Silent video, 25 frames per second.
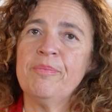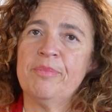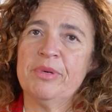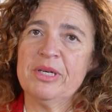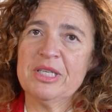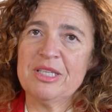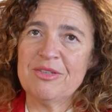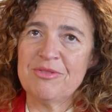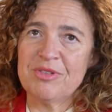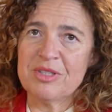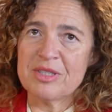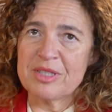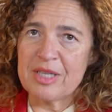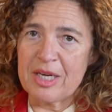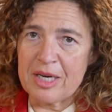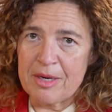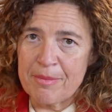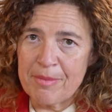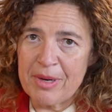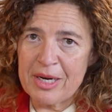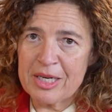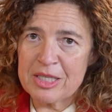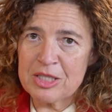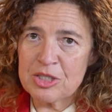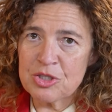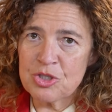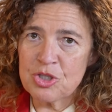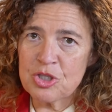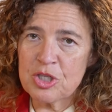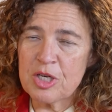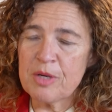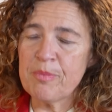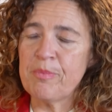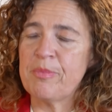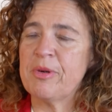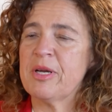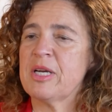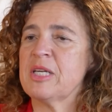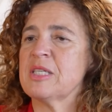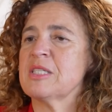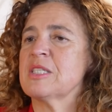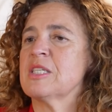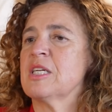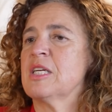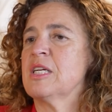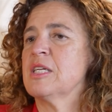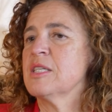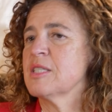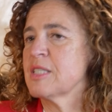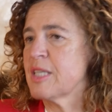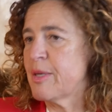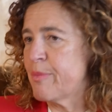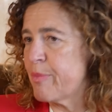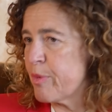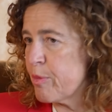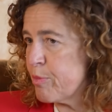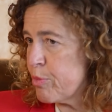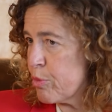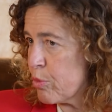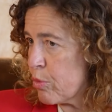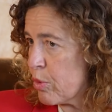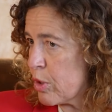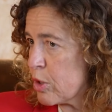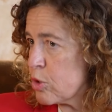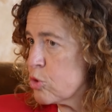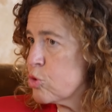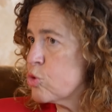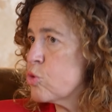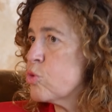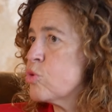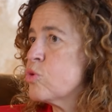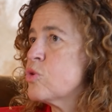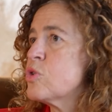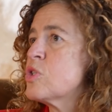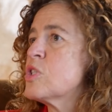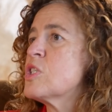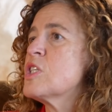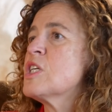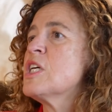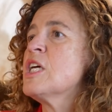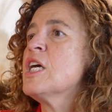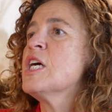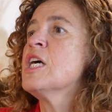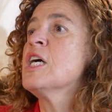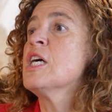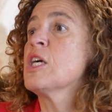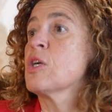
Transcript: mm. per diventare manager, per essere sempre più coraggiosi,